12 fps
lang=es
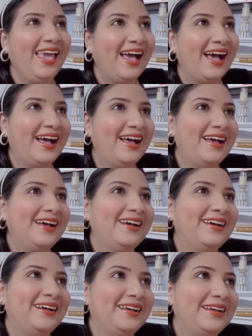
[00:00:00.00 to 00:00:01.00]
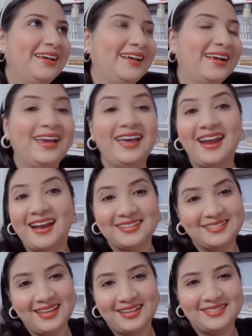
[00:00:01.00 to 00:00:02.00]
Ah,
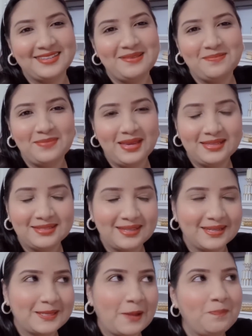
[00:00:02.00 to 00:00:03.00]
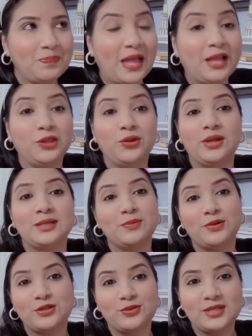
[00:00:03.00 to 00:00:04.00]
gracias inmensas a todas
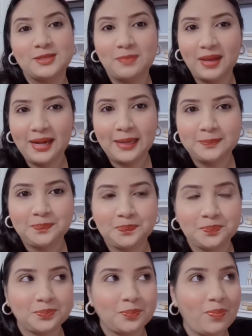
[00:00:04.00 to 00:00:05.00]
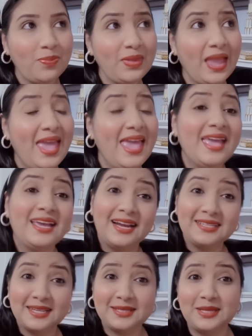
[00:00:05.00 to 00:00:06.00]
por su espera.
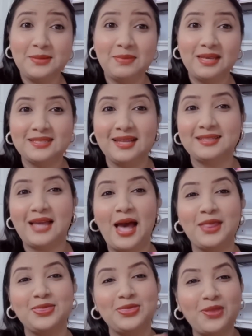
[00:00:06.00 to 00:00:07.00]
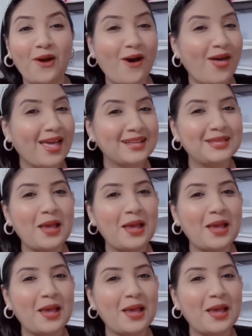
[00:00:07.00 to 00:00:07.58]
Gracias inmensas a todas